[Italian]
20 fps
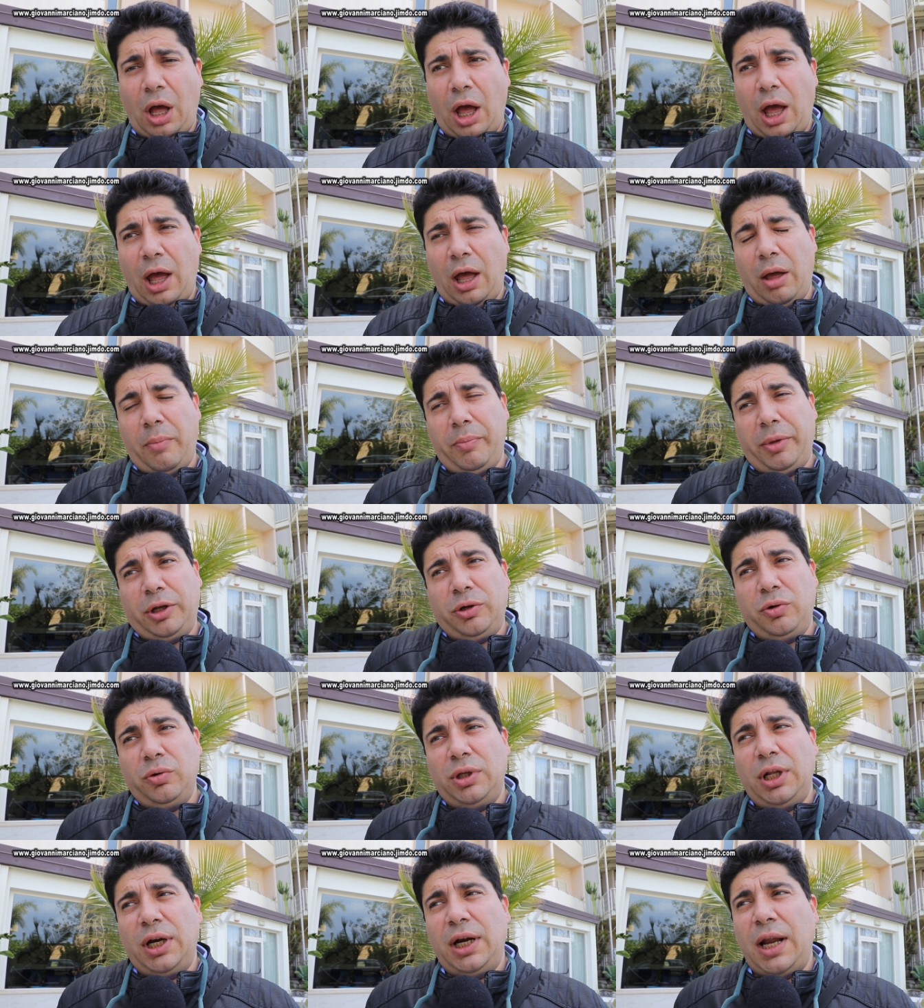ah, per
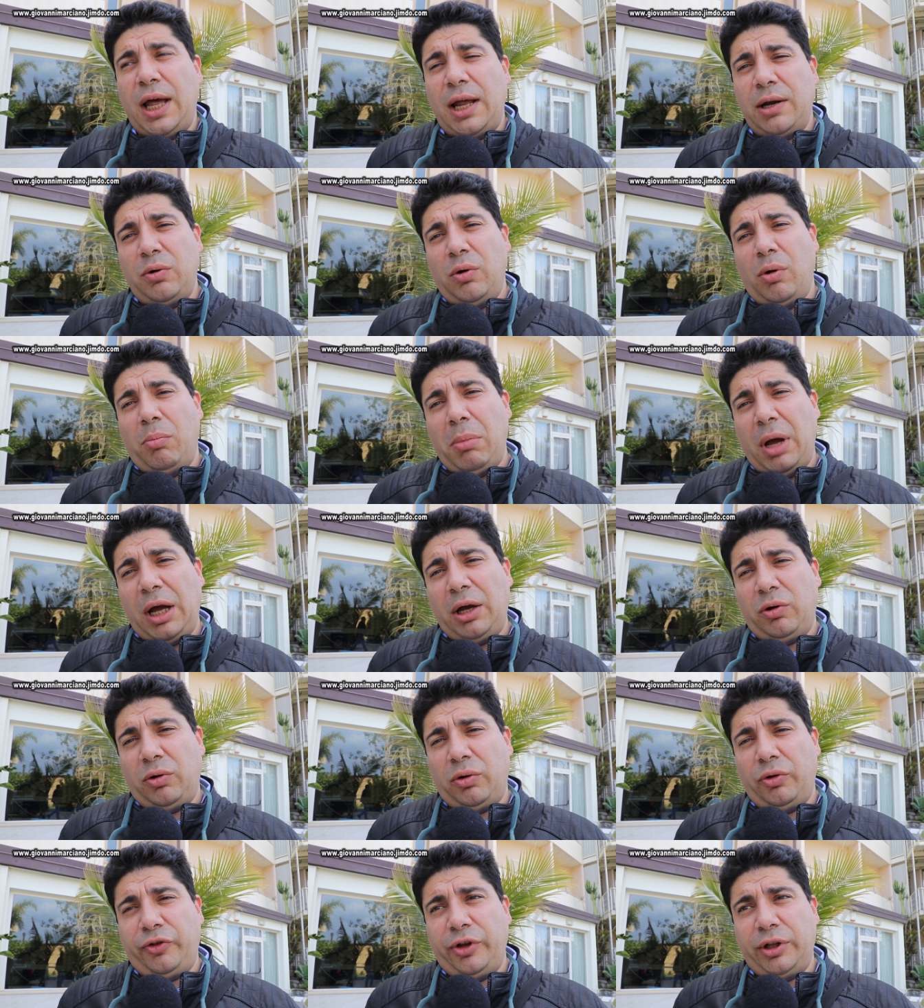chiudere l'anno
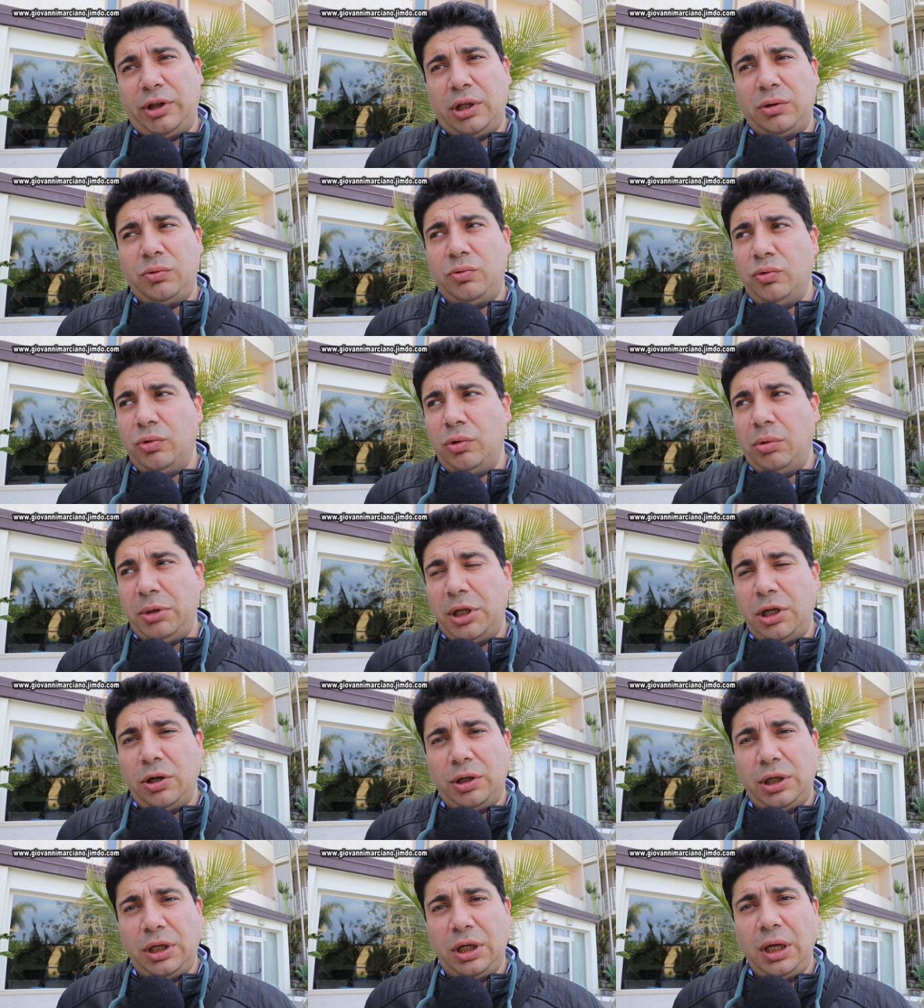mancano 71
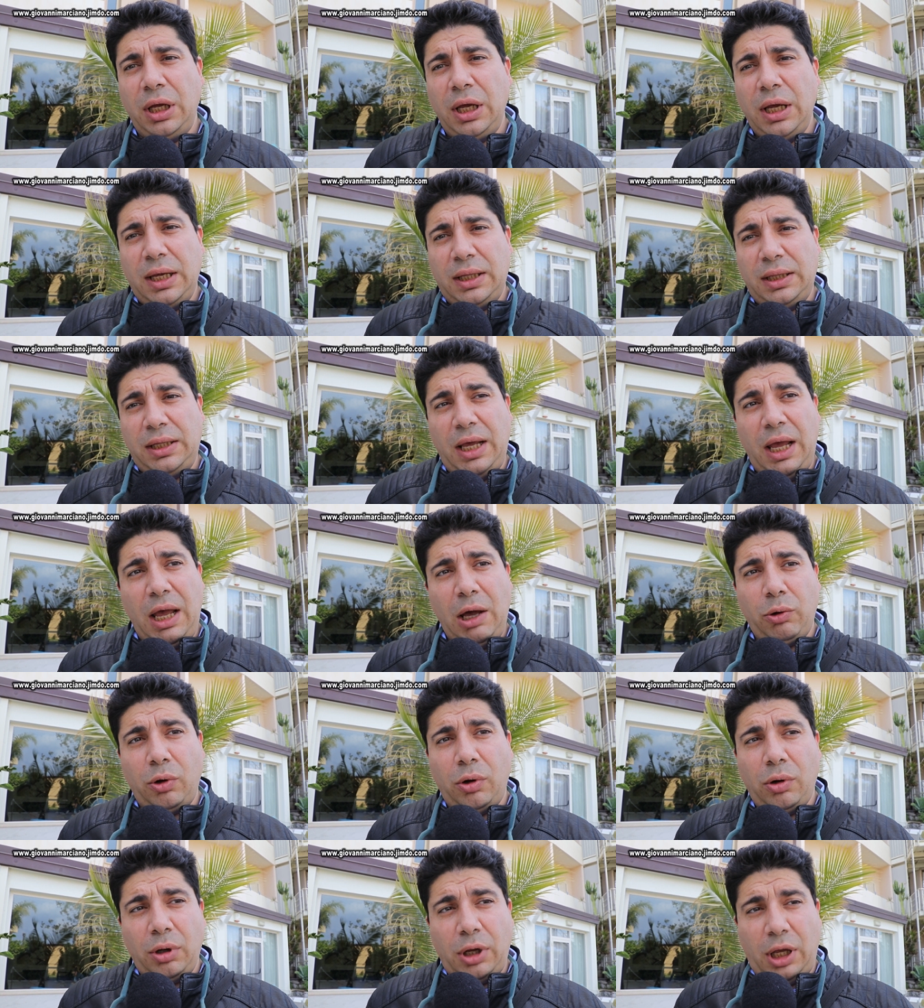milioni di
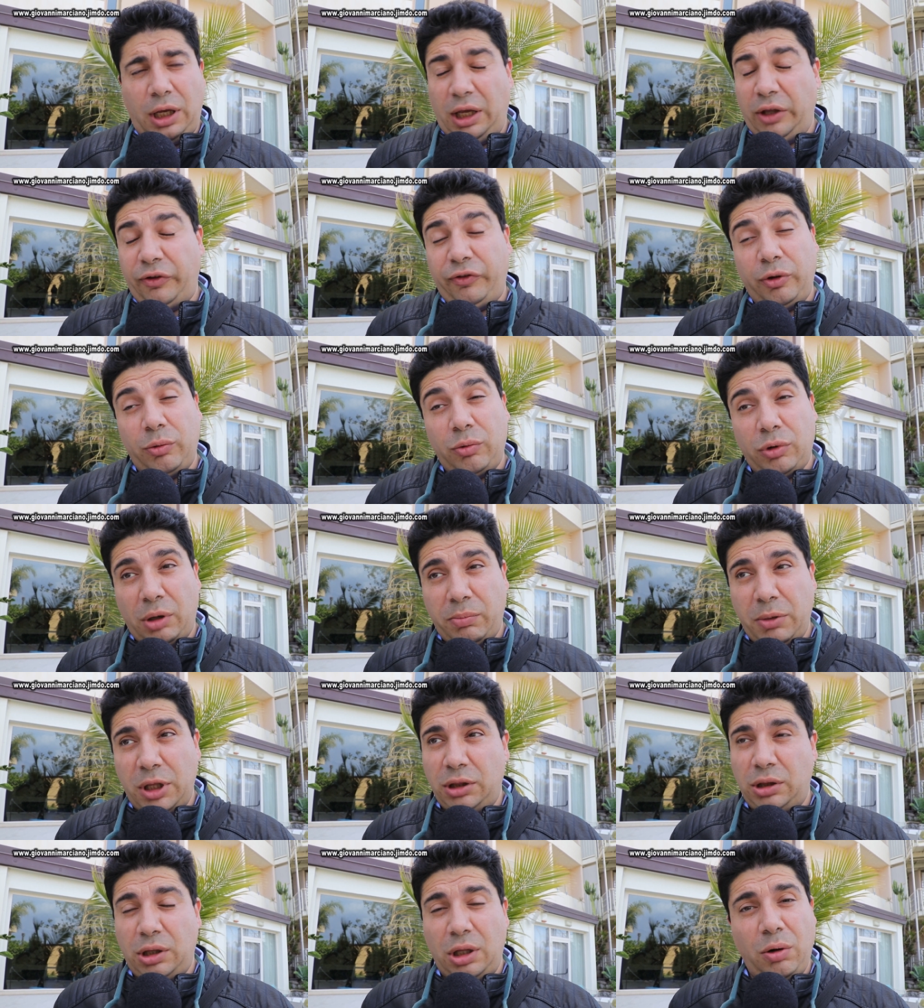euro e che
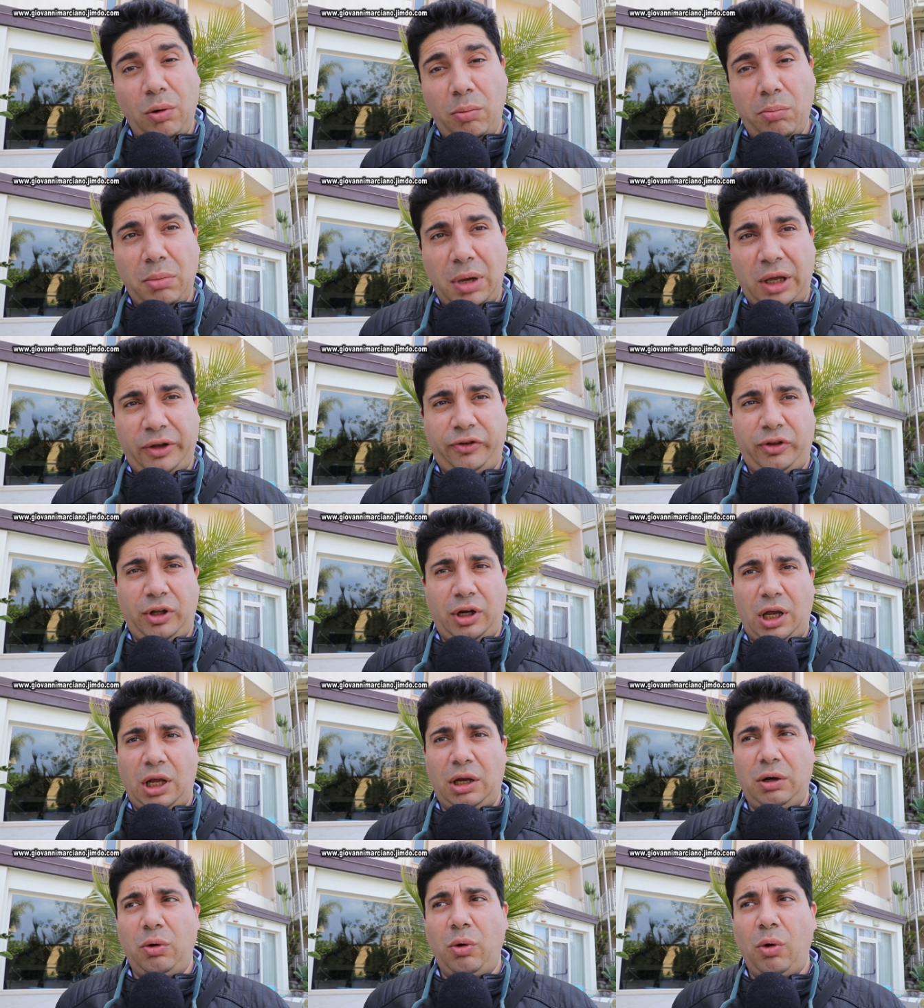sicuramente non
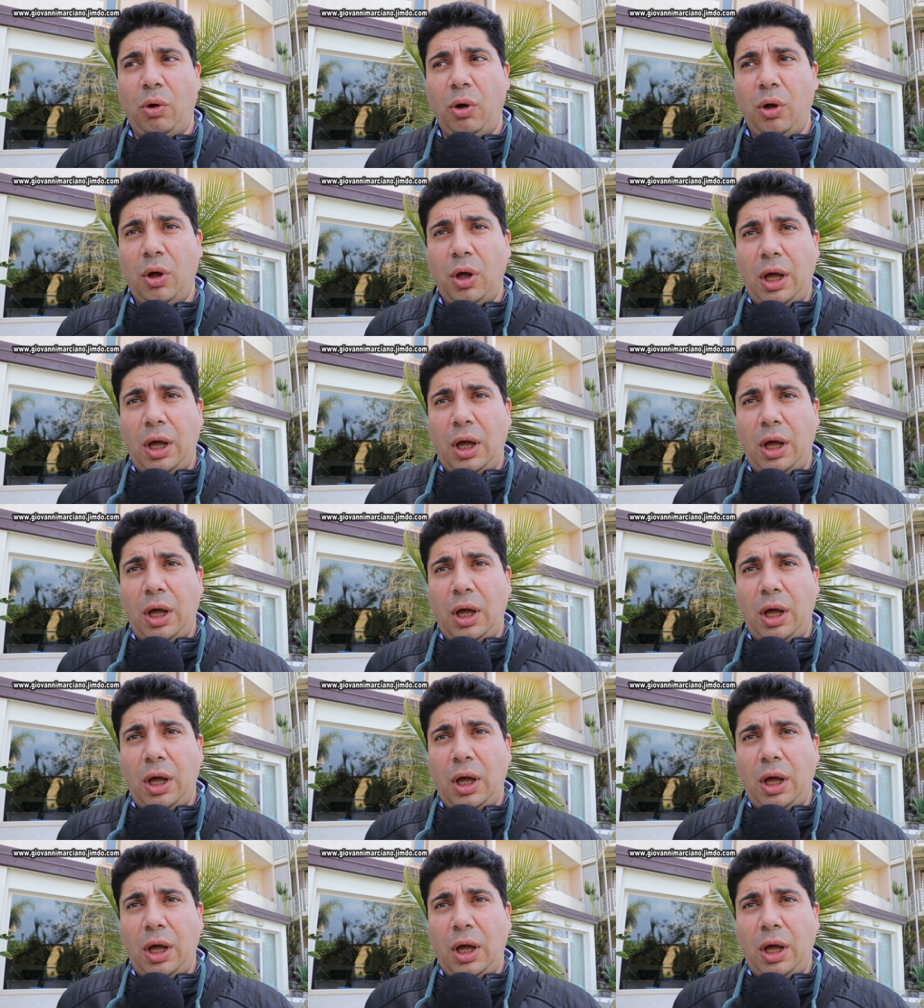basteranno